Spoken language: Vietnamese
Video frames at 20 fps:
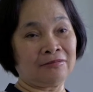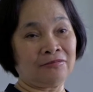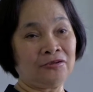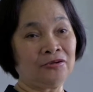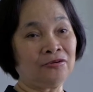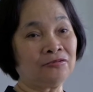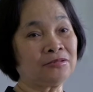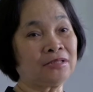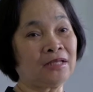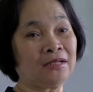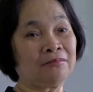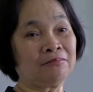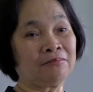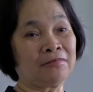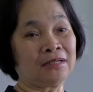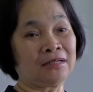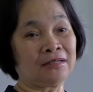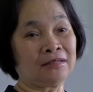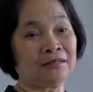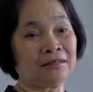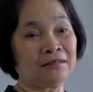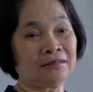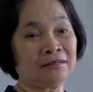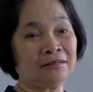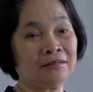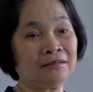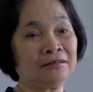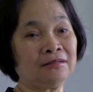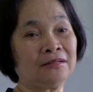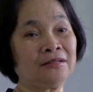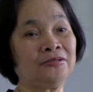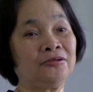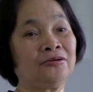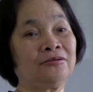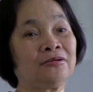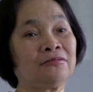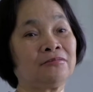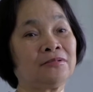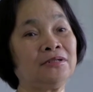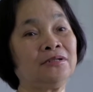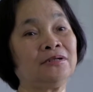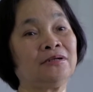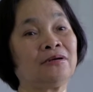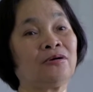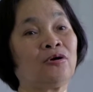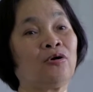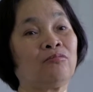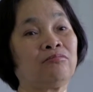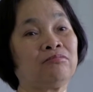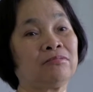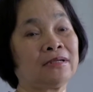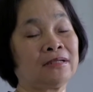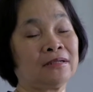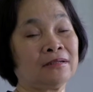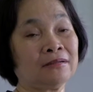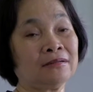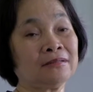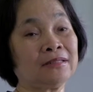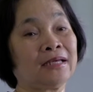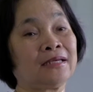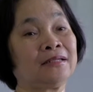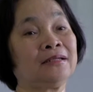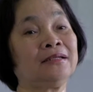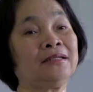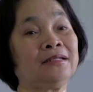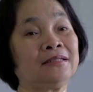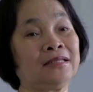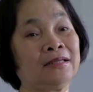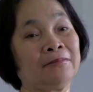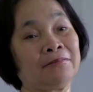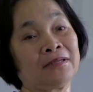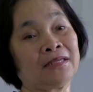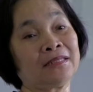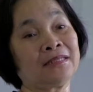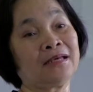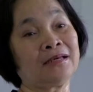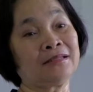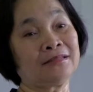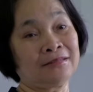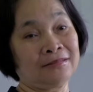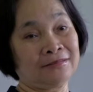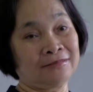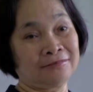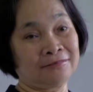vô tình mình đưa nó vô trong cái đường cùng là nó có thể nó đi tìm cái chết